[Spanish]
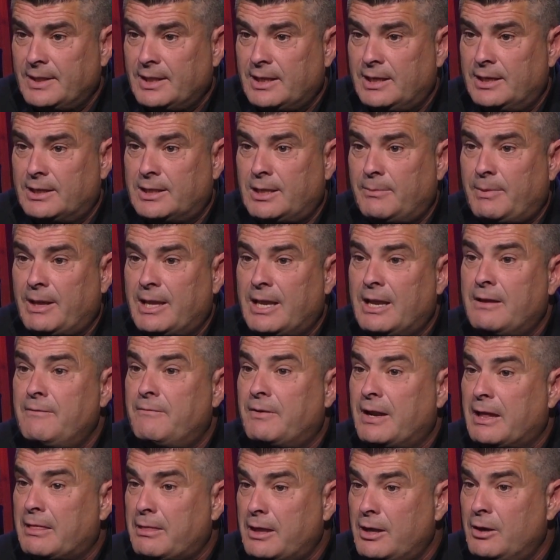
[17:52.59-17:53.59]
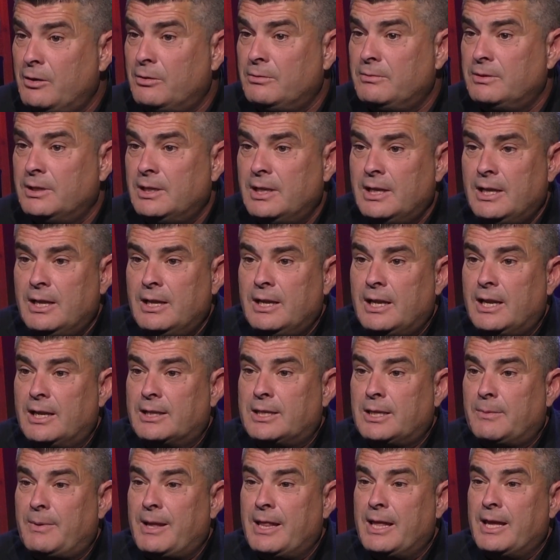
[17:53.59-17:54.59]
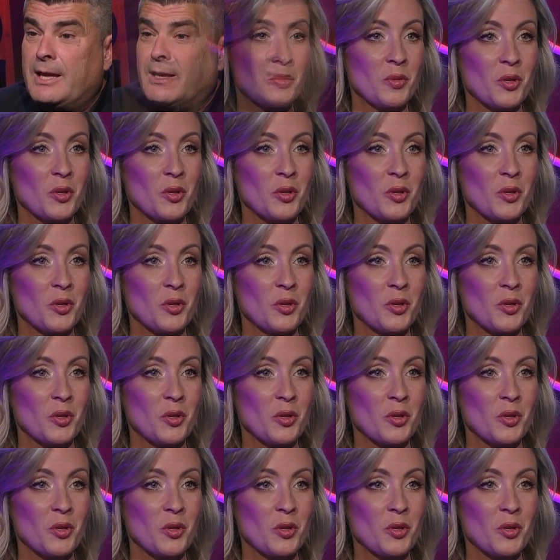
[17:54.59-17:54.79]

El tema de la inflación, el con tema el mismo